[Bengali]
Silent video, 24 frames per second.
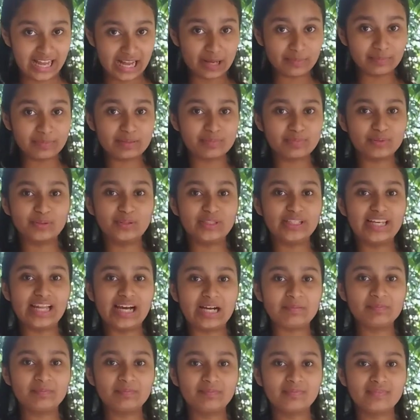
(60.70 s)
আমি
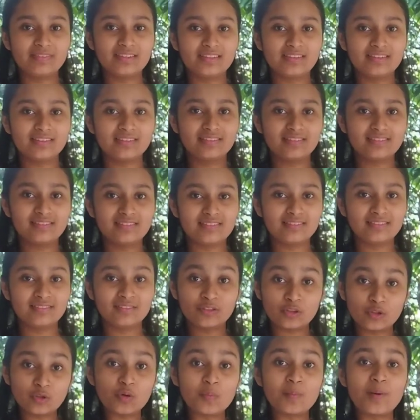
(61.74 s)
বললাম
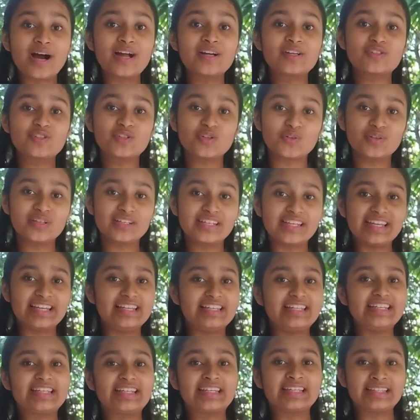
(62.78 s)
তোমার জন্যে
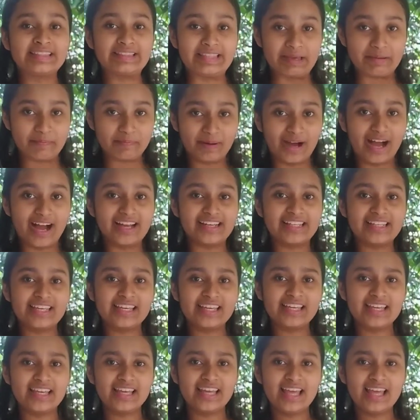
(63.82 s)
লিখতে পারি